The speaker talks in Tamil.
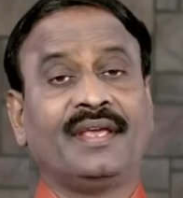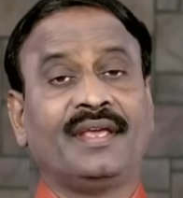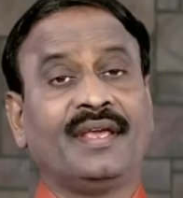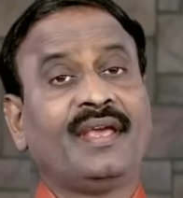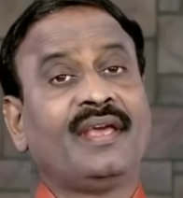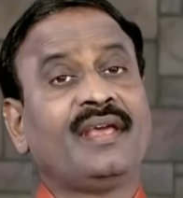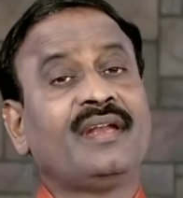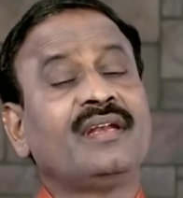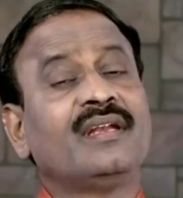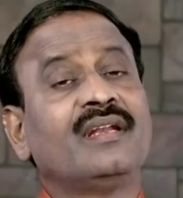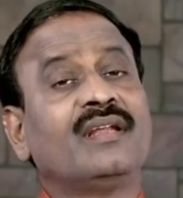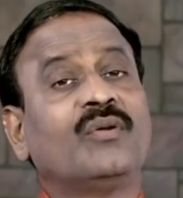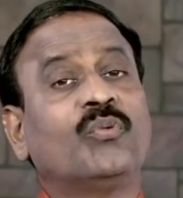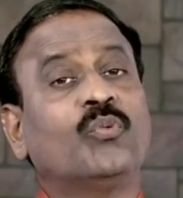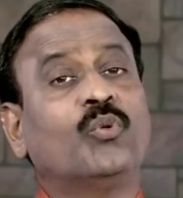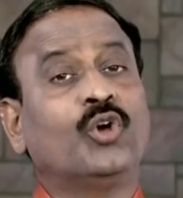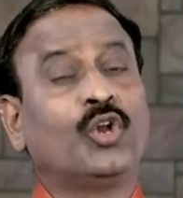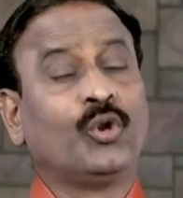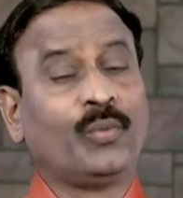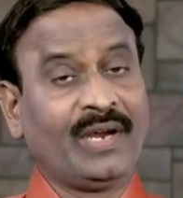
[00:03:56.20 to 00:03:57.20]
ஏன்
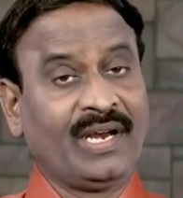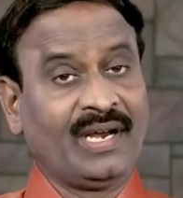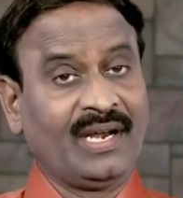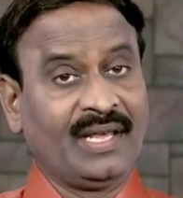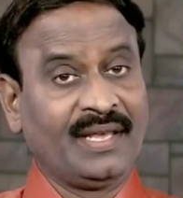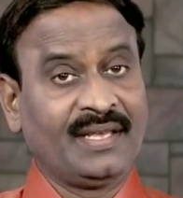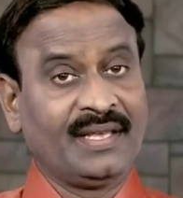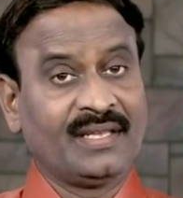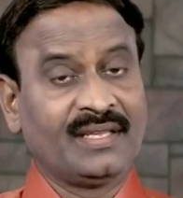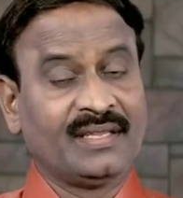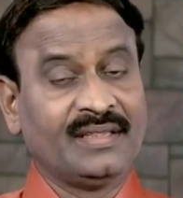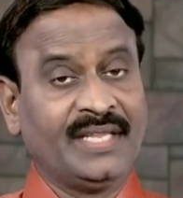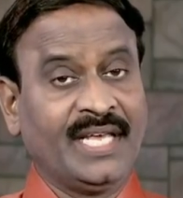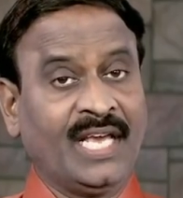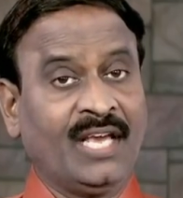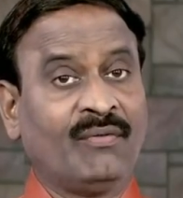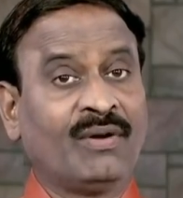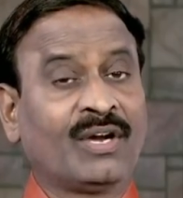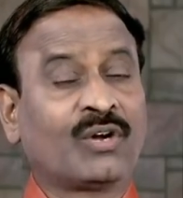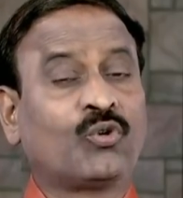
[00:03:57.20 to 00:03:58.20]
ஒருவேளை
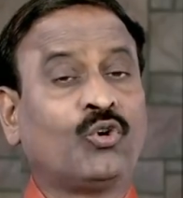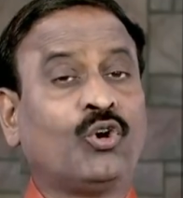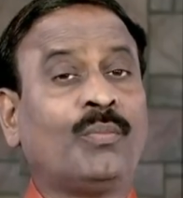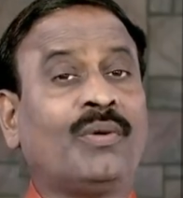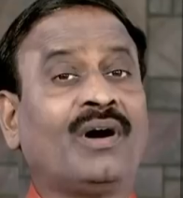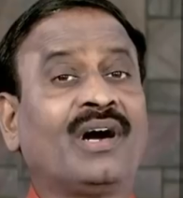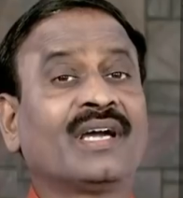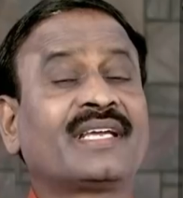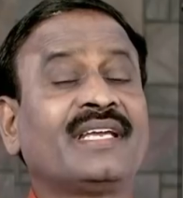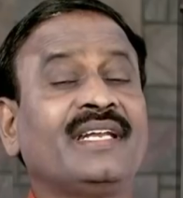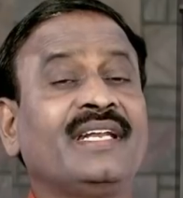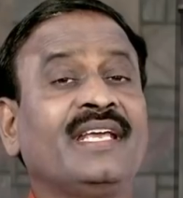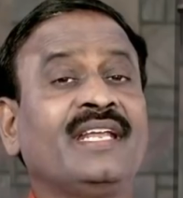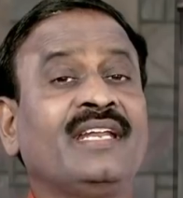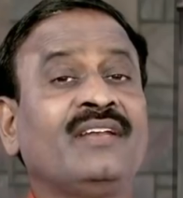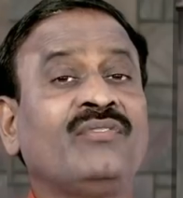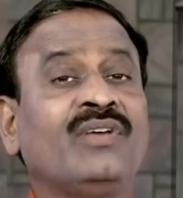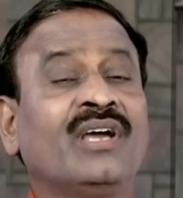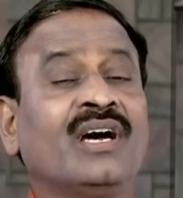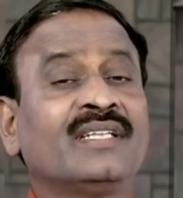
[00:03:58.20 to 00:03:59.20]
தேவ
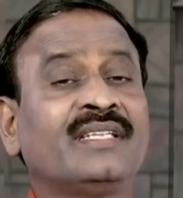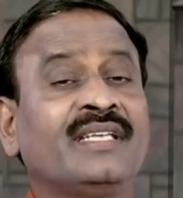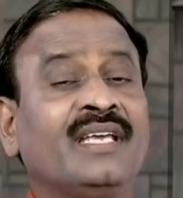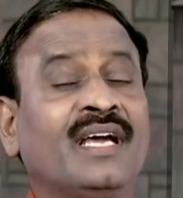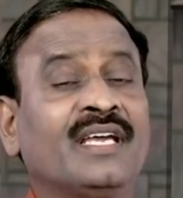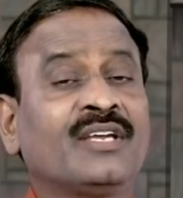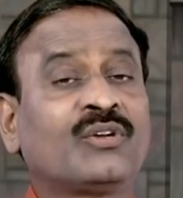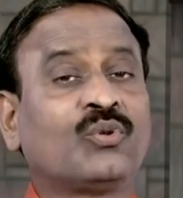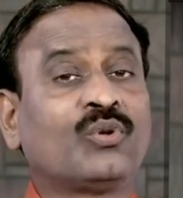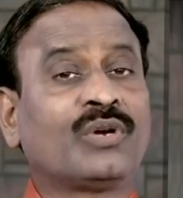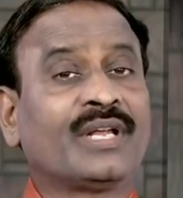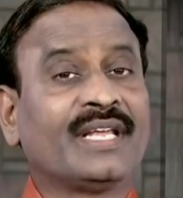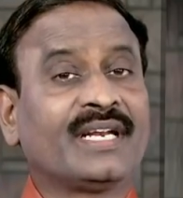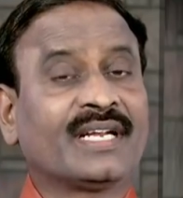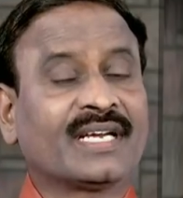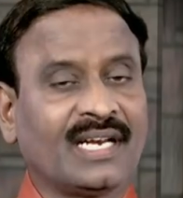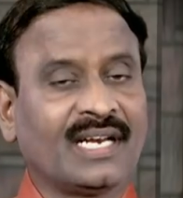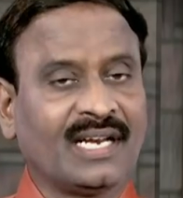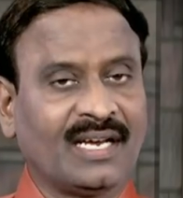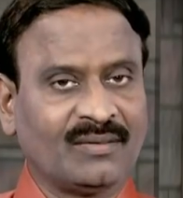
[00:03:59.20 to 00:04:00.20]
கோபாக்கினேன் வியாதியாய் கூட
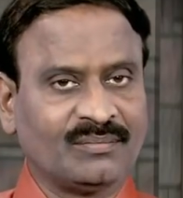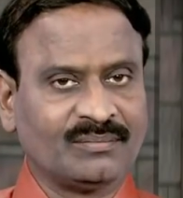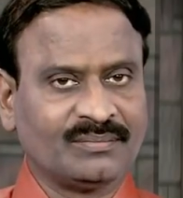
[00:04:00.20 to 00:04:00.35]
இருக்கலாம்